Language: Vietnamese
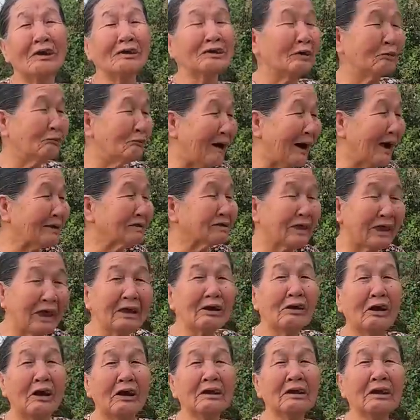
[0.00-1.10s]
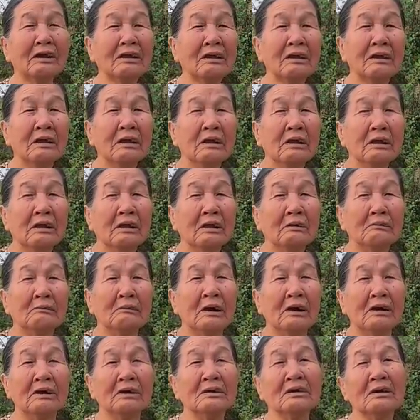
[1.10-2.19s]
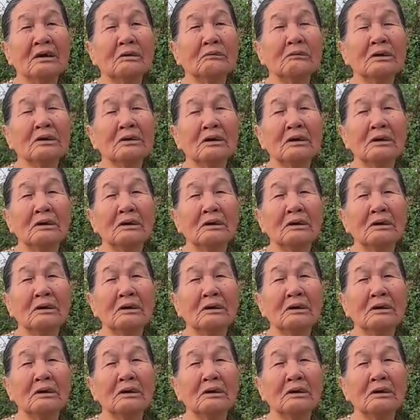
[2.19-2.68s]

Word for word: còn đồng bạc thiệt hỏi này trời mượn không